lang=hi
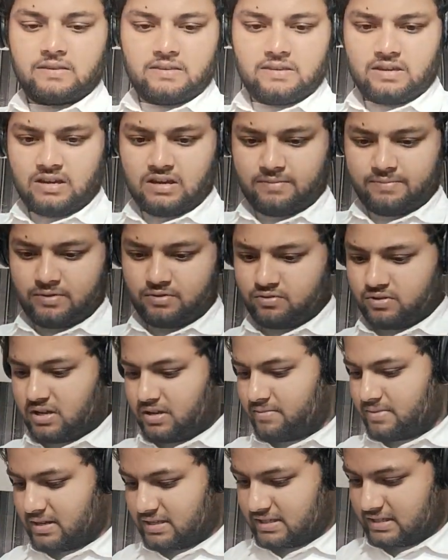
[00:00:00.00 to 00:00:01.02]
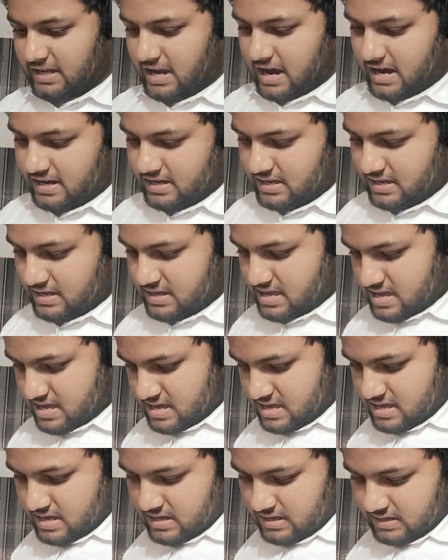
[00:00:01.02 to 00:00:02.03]
यहाँ पे हो गया हमारा साड़ी
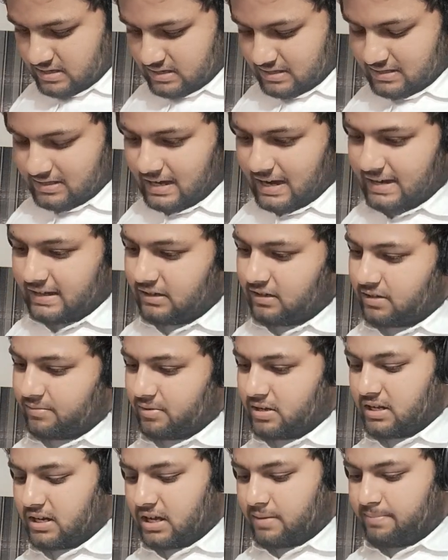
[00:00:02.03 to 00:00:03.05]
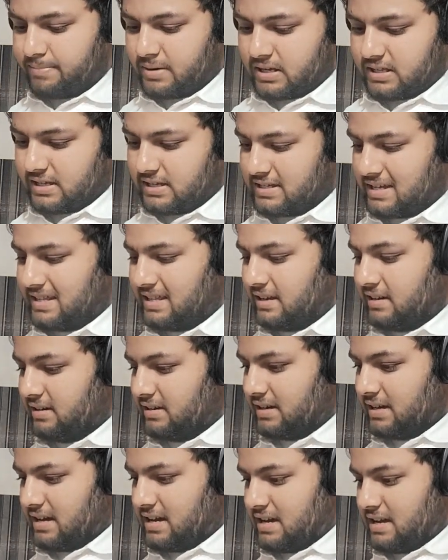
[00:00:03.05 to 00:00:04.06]
ये साड़ी तो हम घर का पर्दा ज़्यादा लग
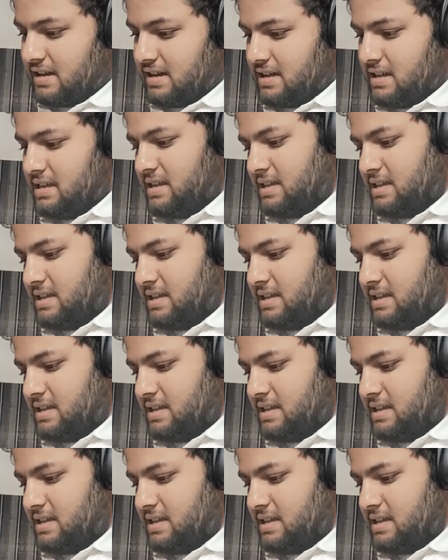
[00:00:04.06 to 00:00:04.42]
रहा है